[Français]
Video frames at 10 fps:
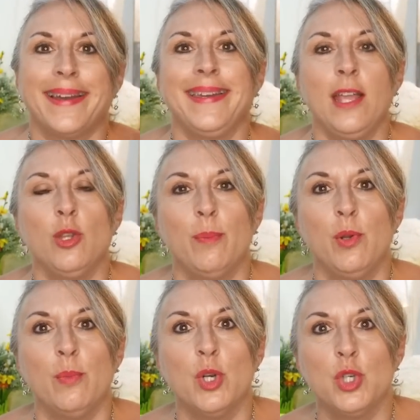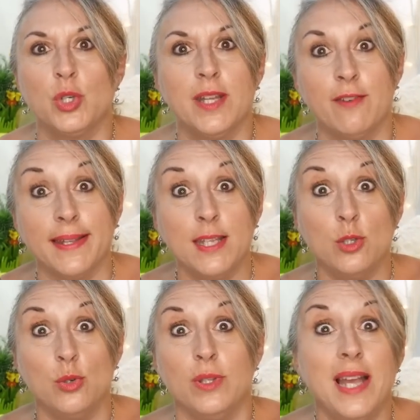Rien de plus moche que d'avoir
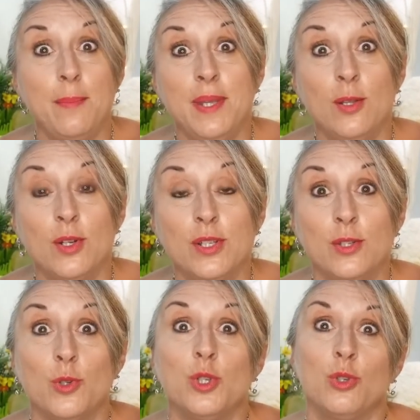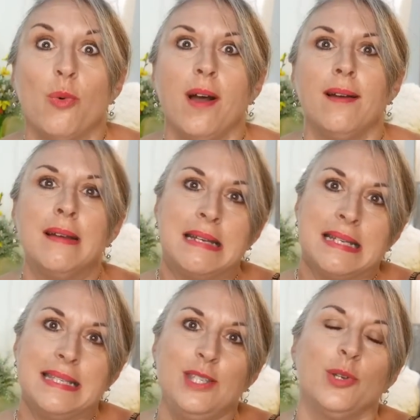des yeux d'albinos le soir
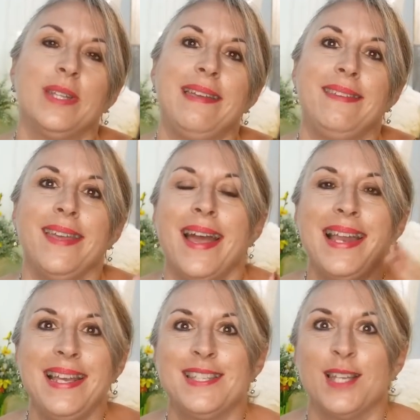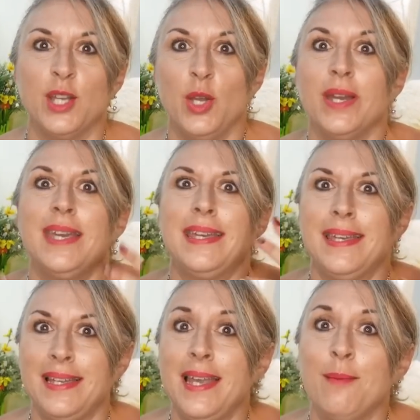si on a été à l'extérieur et
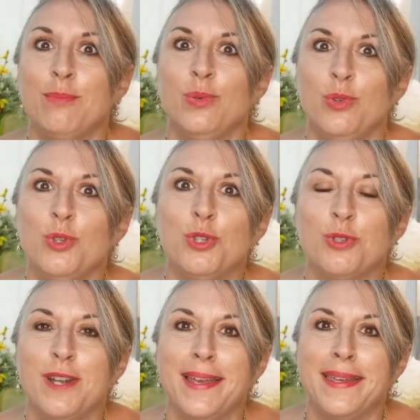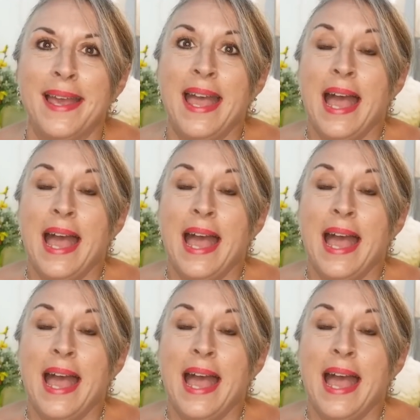qu'il y a beaucoup de soleil.